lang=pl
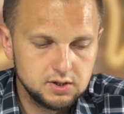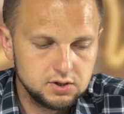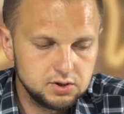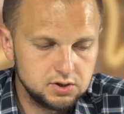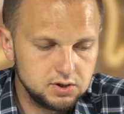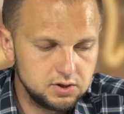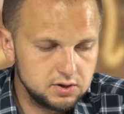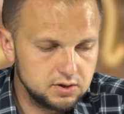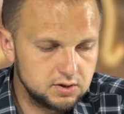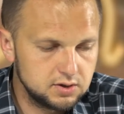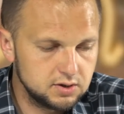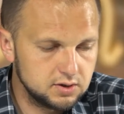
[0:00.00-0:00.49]

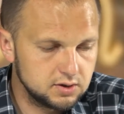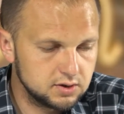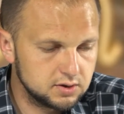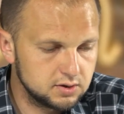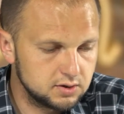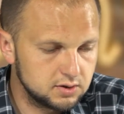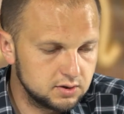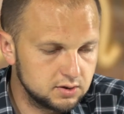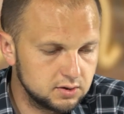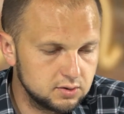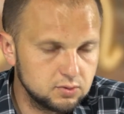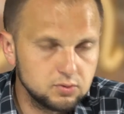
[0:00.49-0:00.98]
czyli
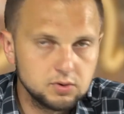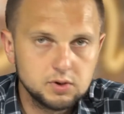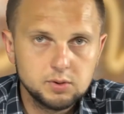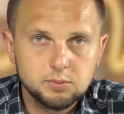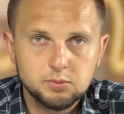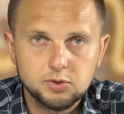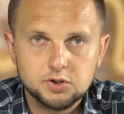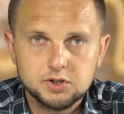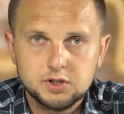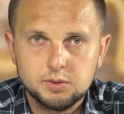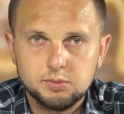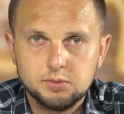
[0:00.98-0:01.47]
tych,
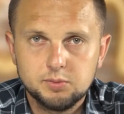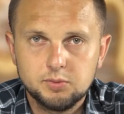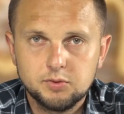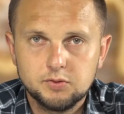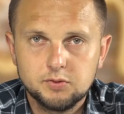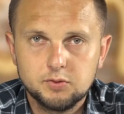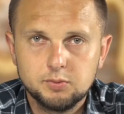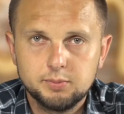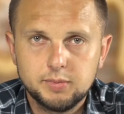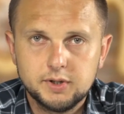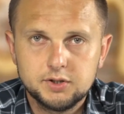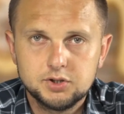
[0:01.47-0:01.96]
którym można po
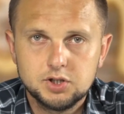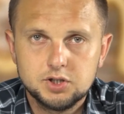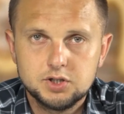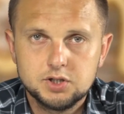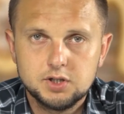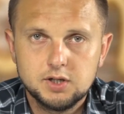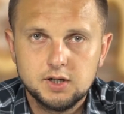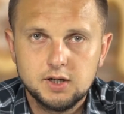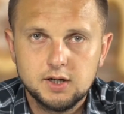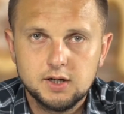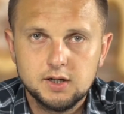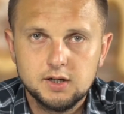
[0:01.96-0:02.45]
prostu
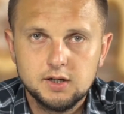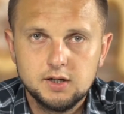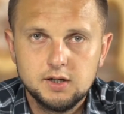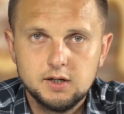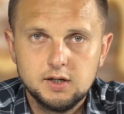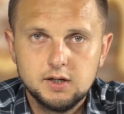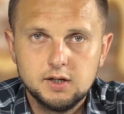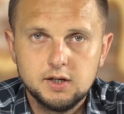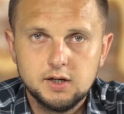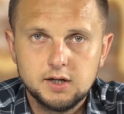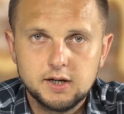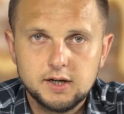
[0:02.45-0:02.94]
patrzeć na
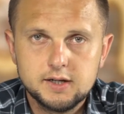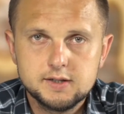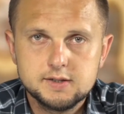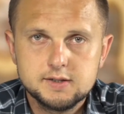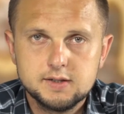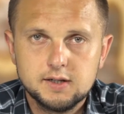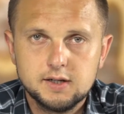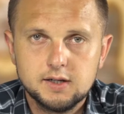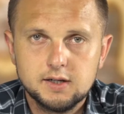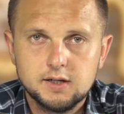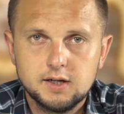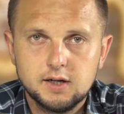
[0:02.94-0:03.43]

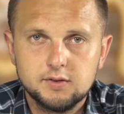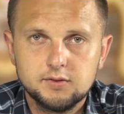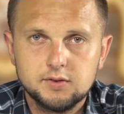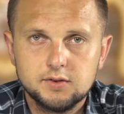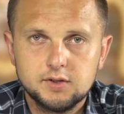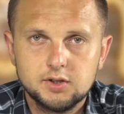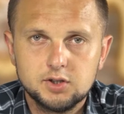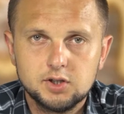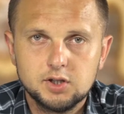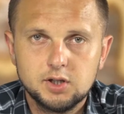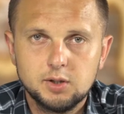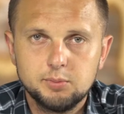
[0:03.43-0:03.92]
ręce, a w
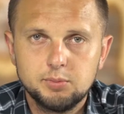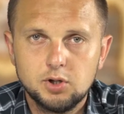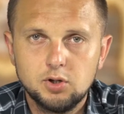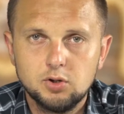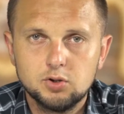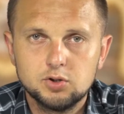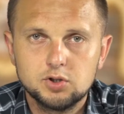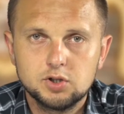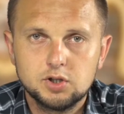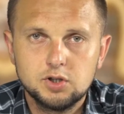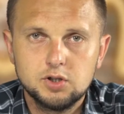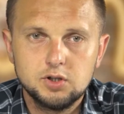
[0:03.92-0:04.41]
zasadzie na
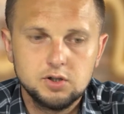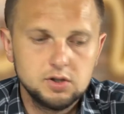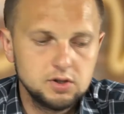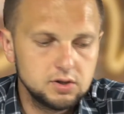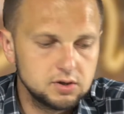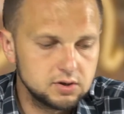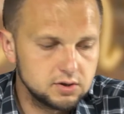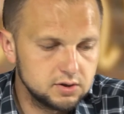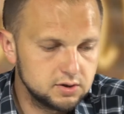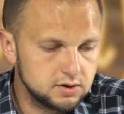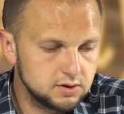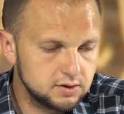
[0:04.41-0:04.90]
pieniążki i
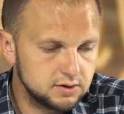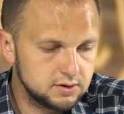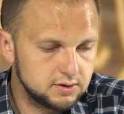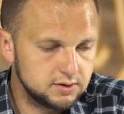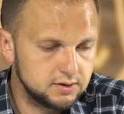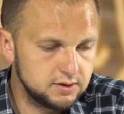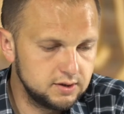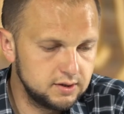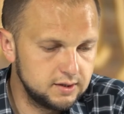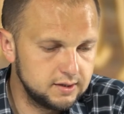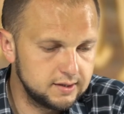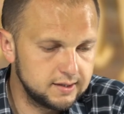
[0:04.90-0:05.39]
ich
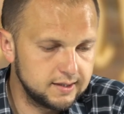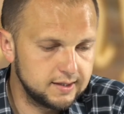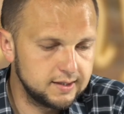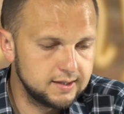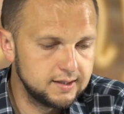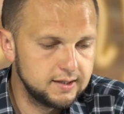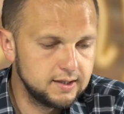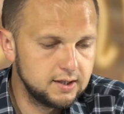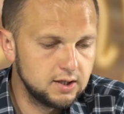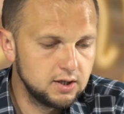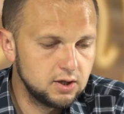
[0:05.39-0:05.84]
inne